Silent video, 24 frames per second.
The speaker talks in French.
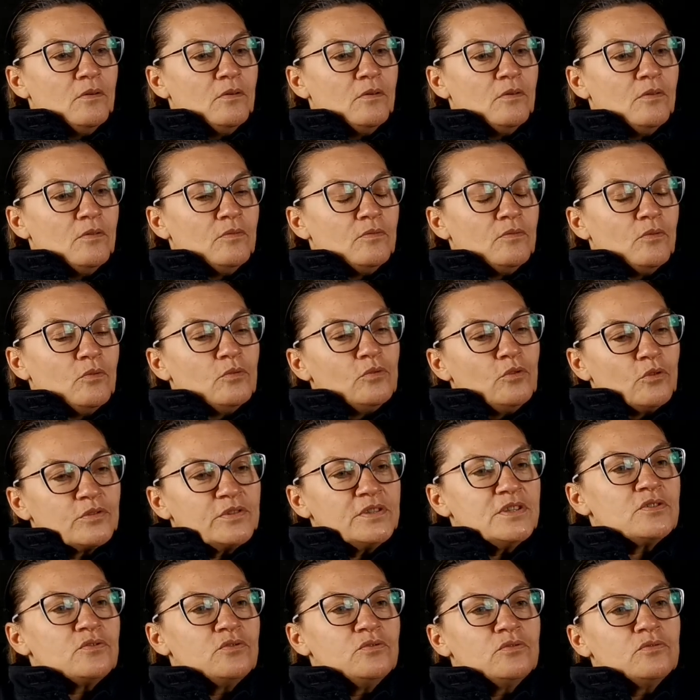euh, on
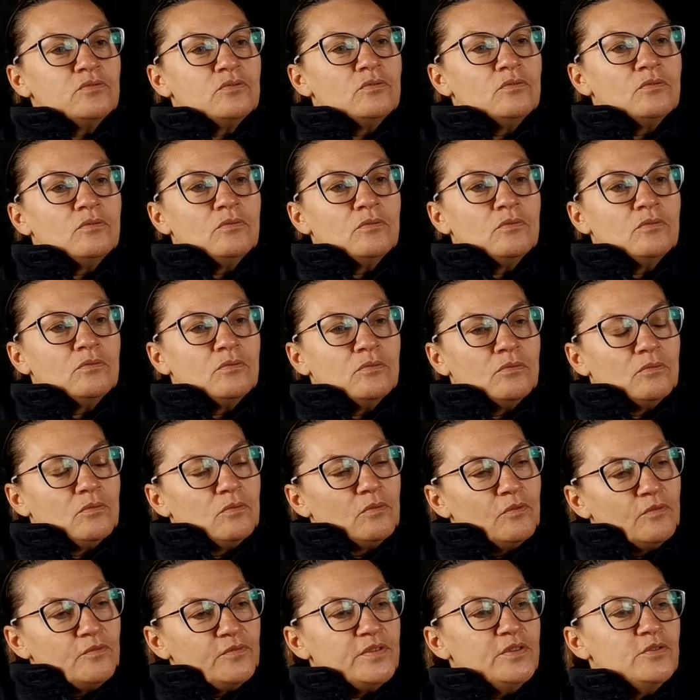en discute, on,
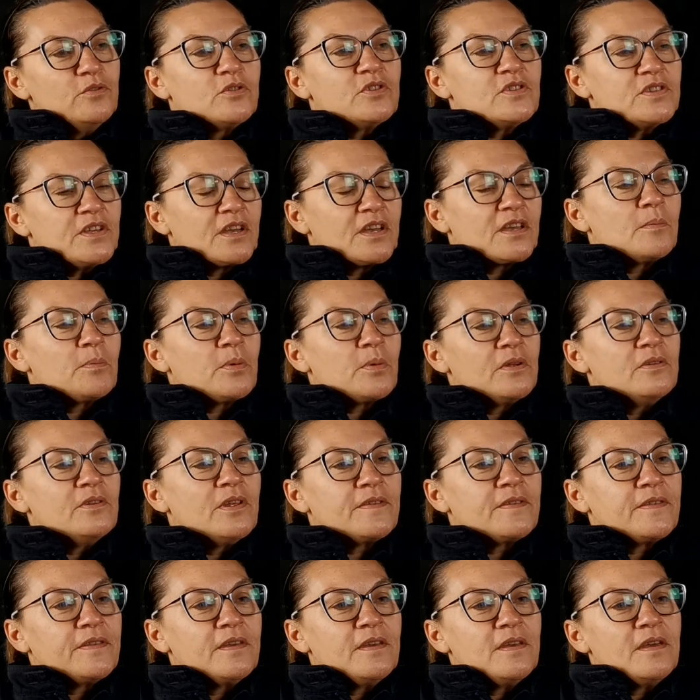vide notre sac après
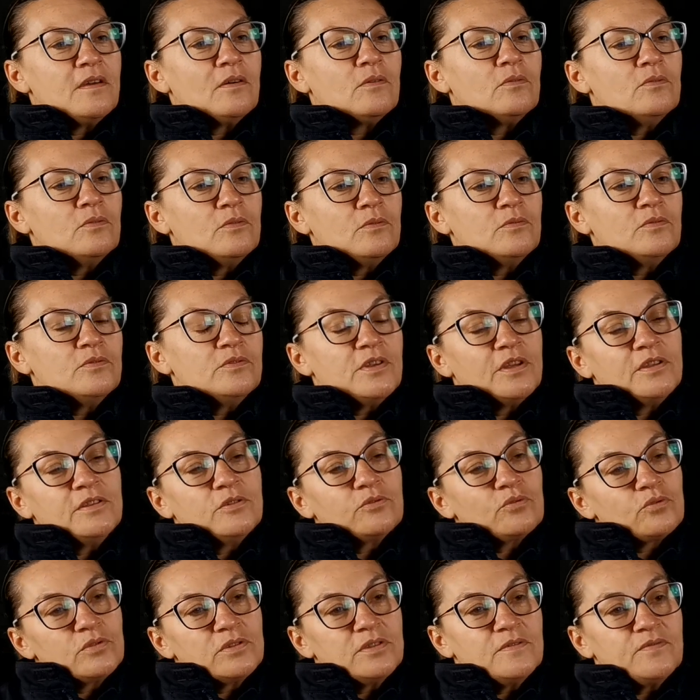le inter, il y a
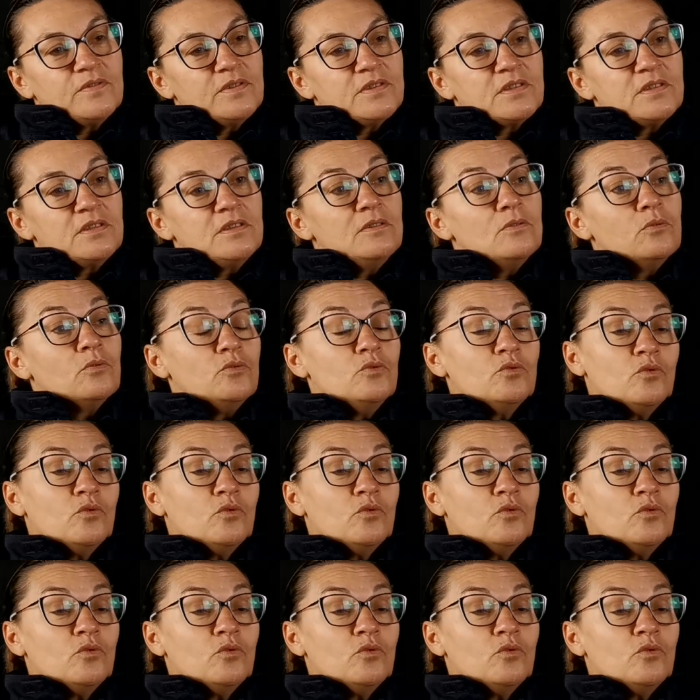des trucs difficiles.